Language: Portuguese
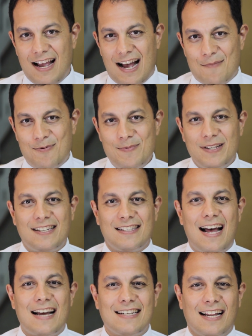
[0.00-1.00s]
A
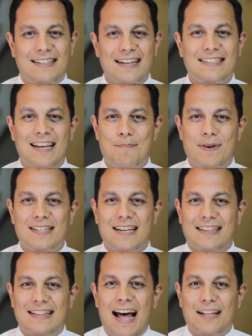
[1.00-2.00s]
publicidade ela tem que ser
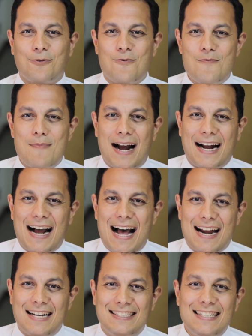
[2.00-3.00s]
apresentada com uma
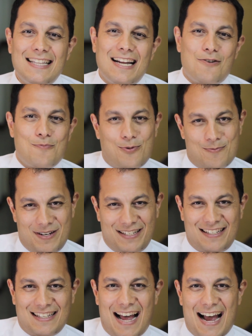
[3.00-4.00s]
cara de não
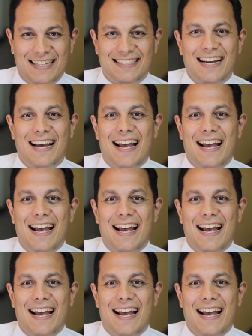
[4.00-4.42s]
publicidade